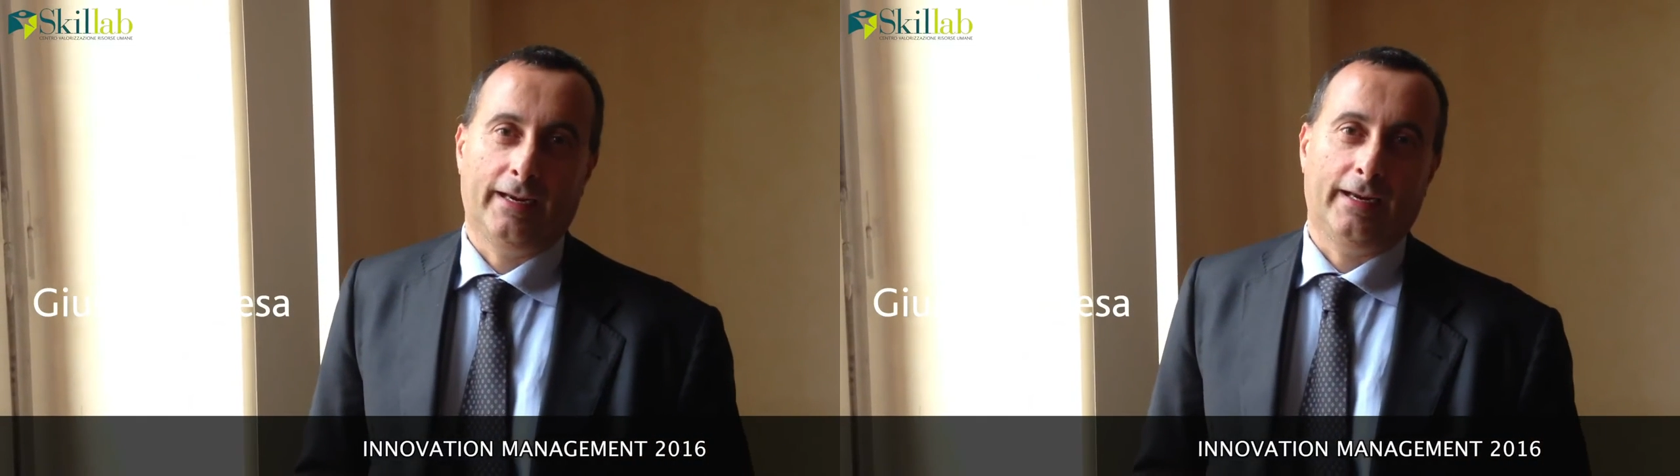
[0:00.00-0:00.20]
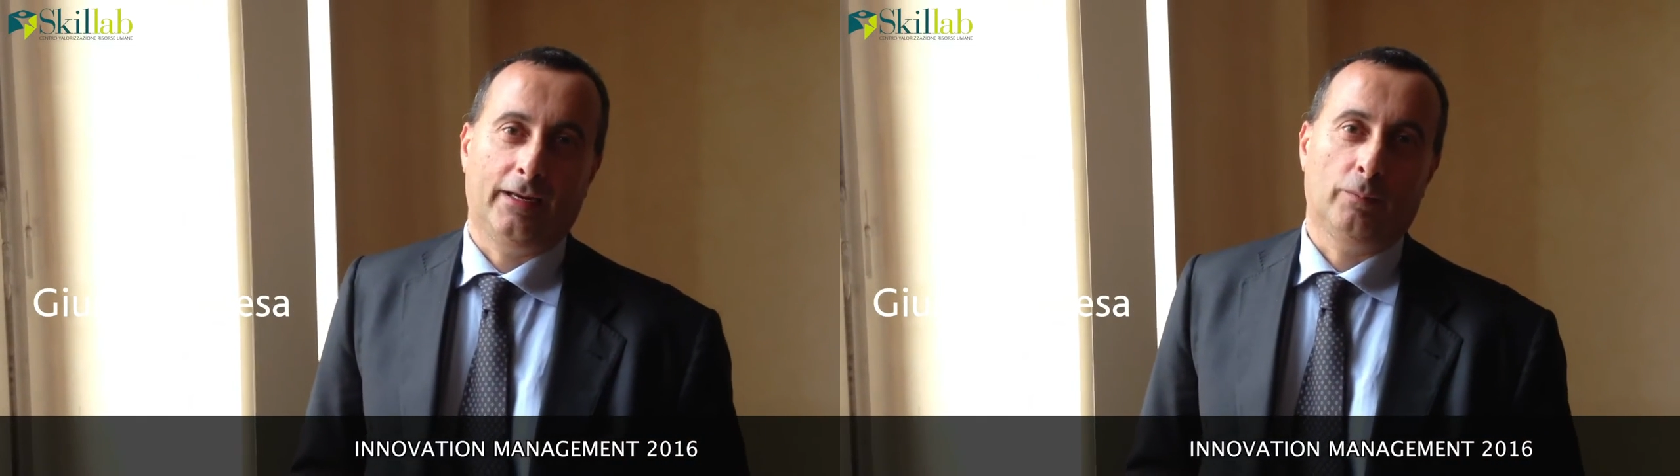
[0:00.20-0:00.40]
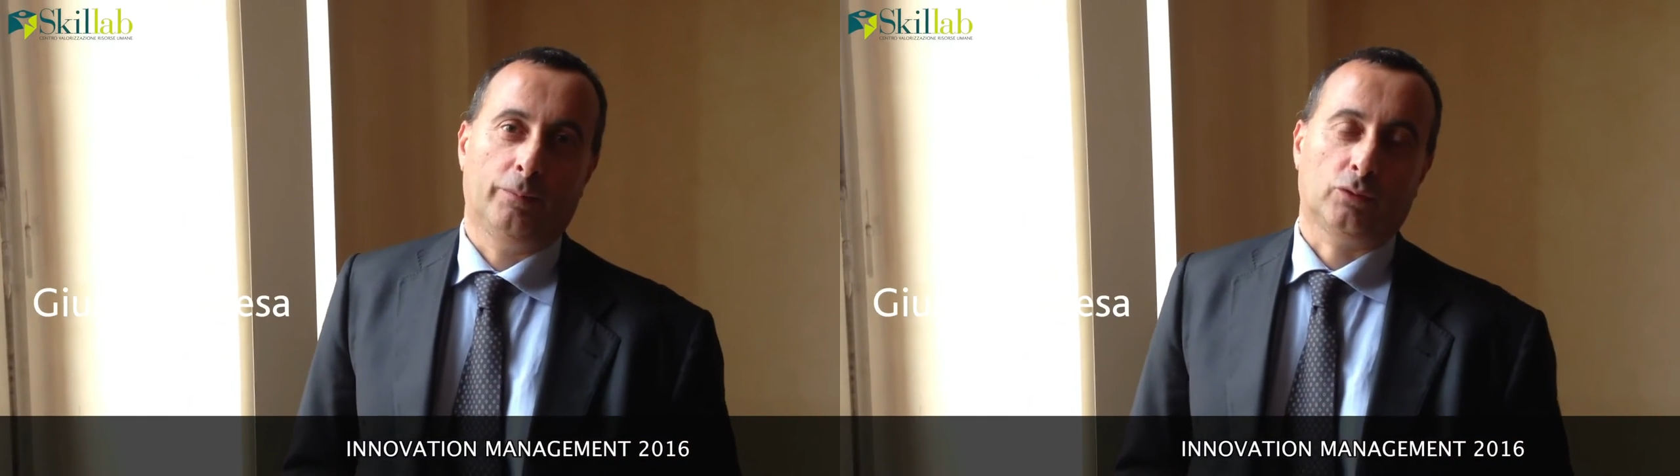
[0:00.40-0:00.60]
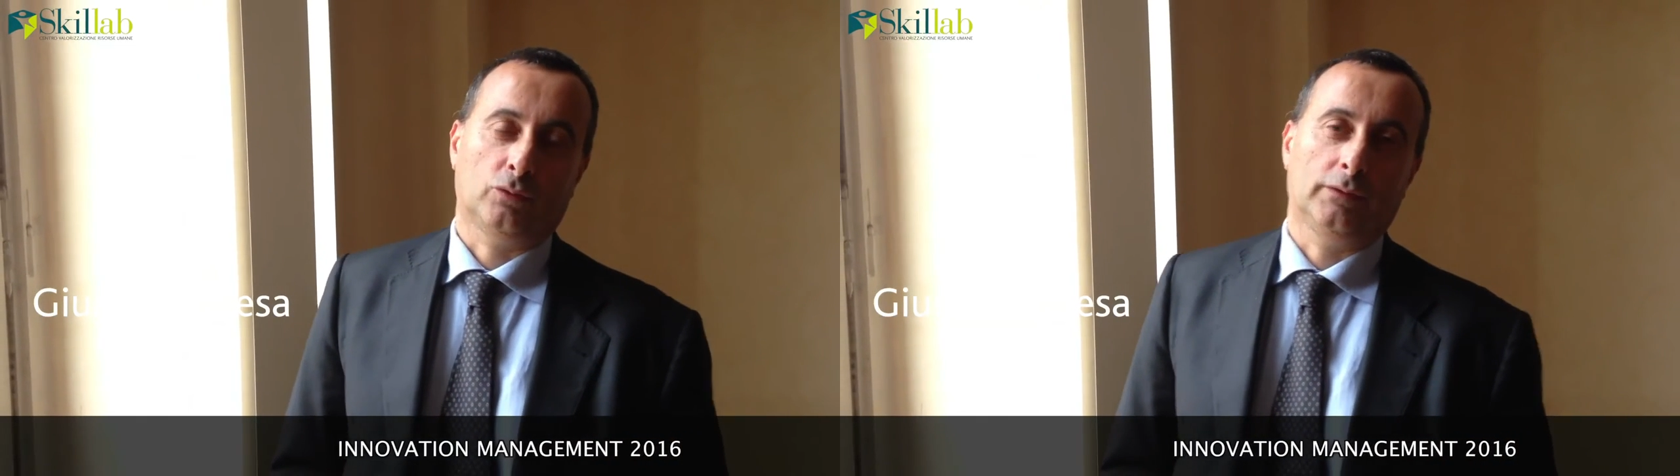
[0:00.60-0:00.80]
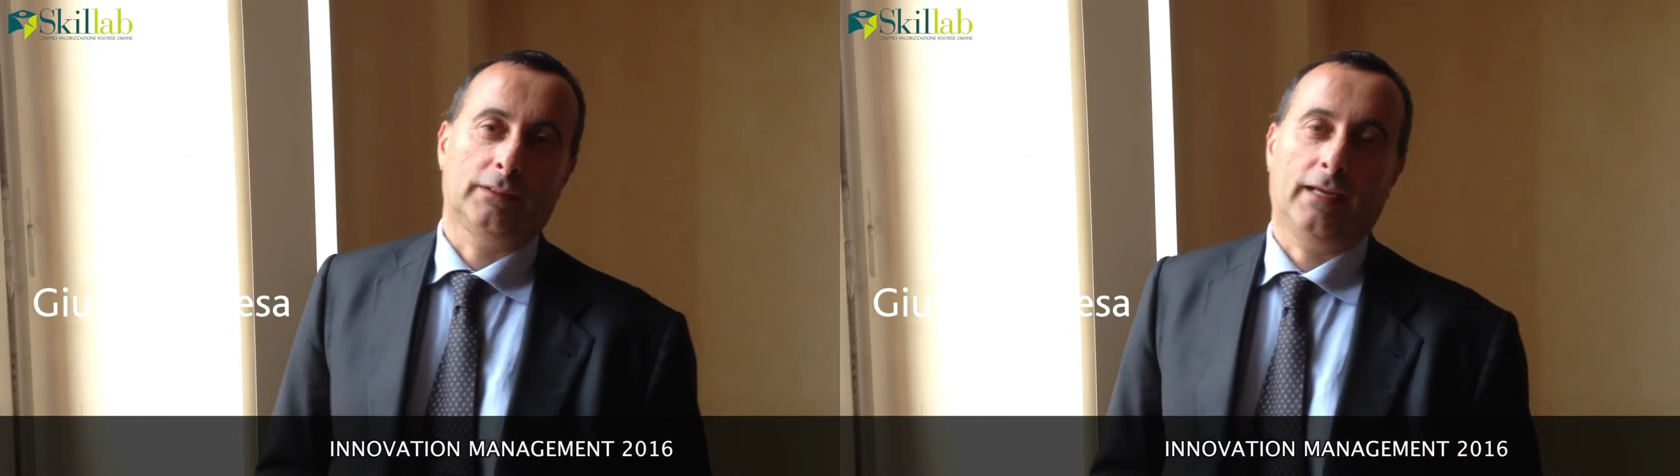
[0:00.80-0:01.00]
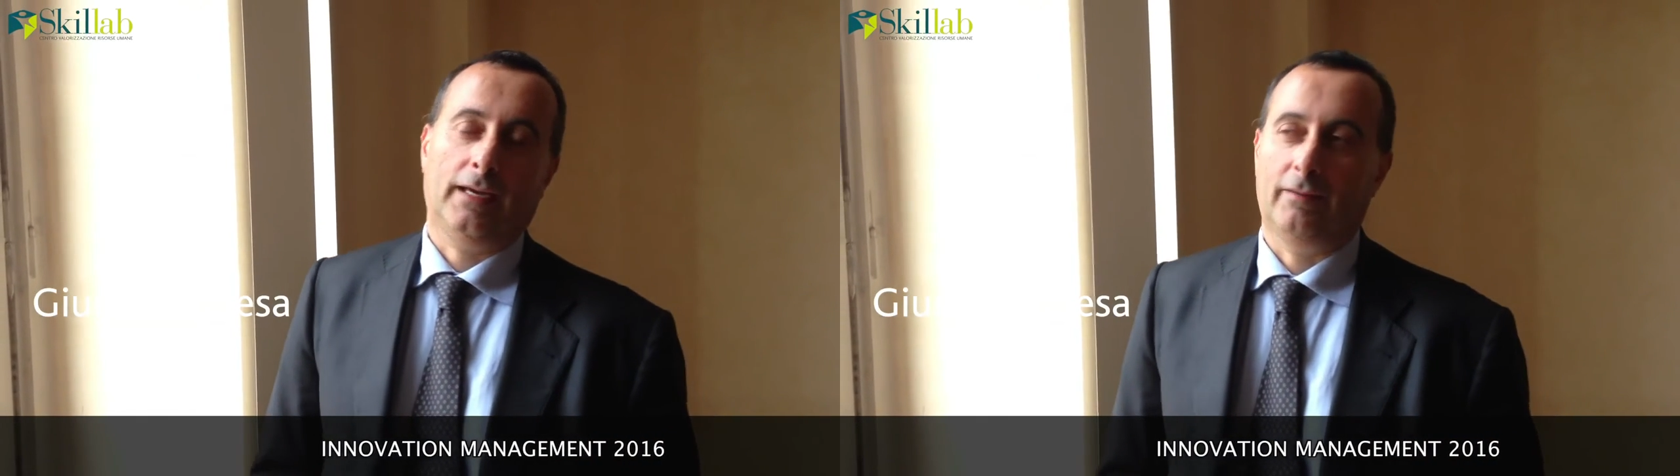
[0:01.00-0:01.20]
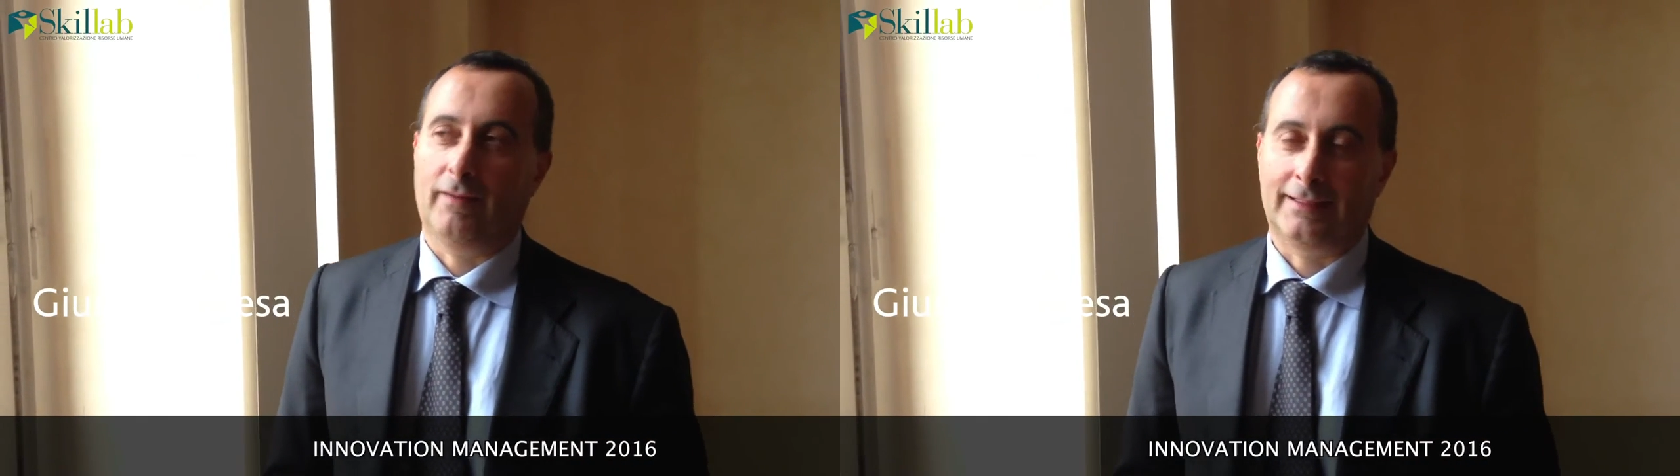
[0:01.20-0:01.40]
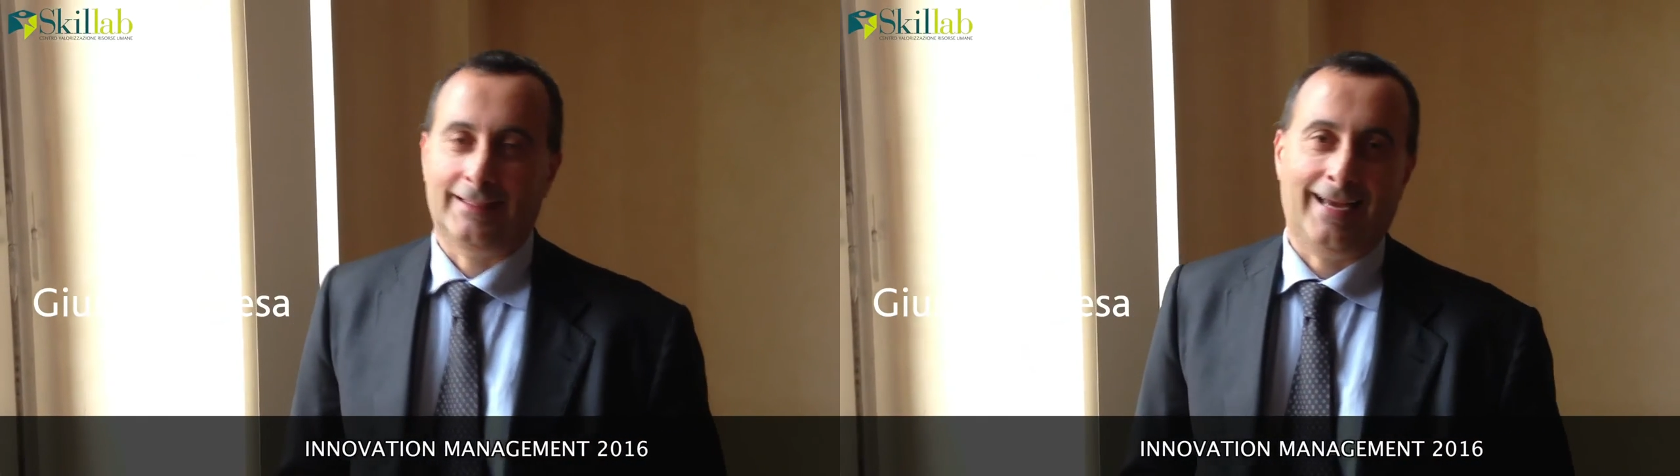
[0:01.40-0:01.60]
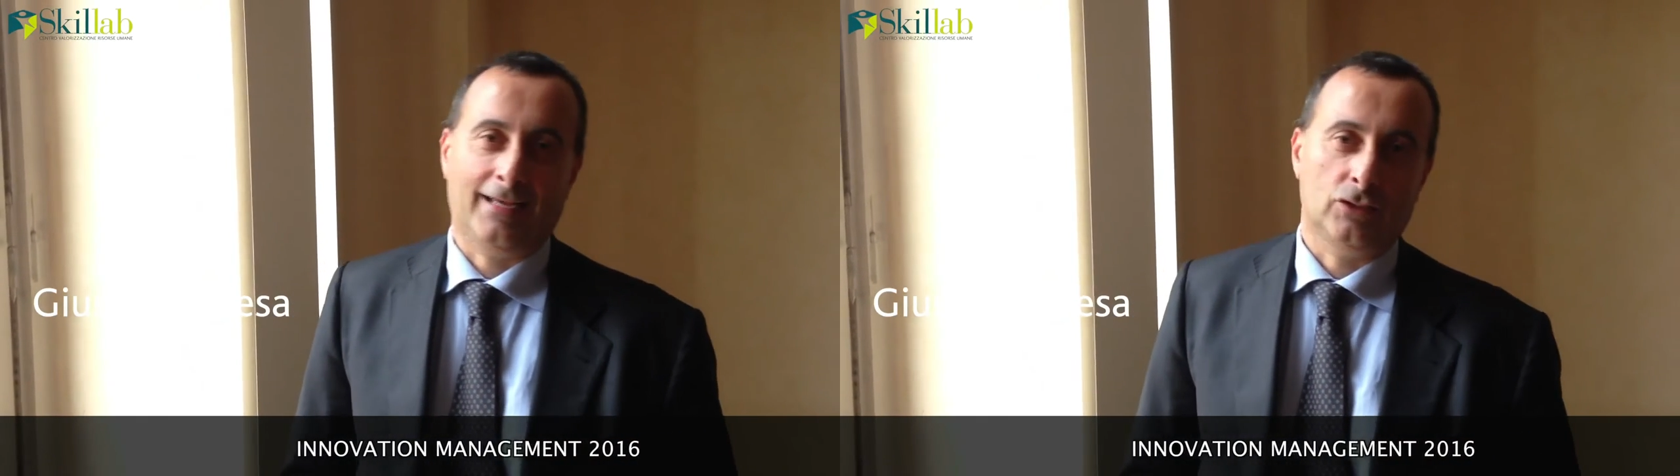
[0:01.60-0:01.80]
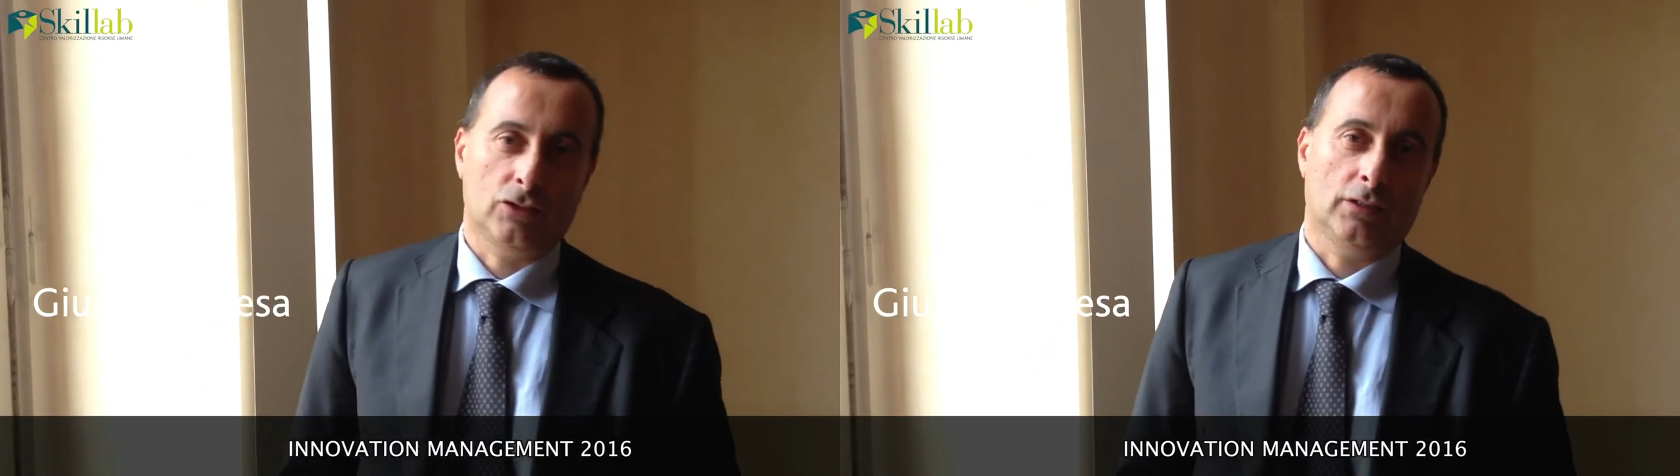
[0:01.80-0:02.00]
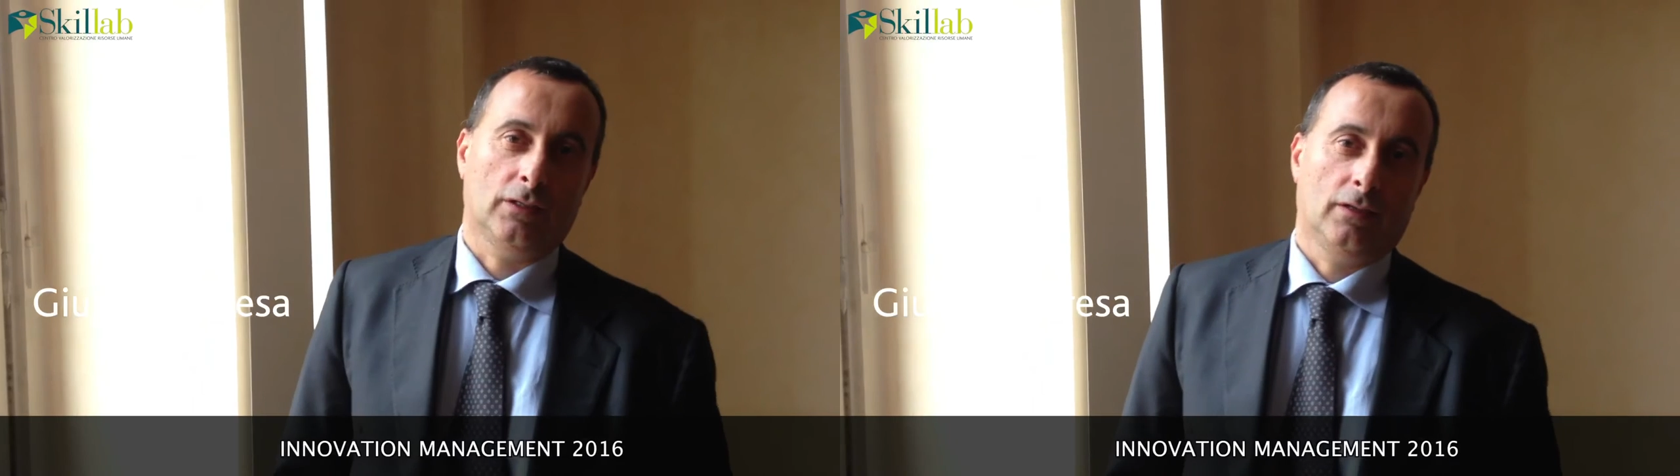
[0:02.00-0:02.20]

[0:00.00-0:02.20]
e le opportunità i vantaggi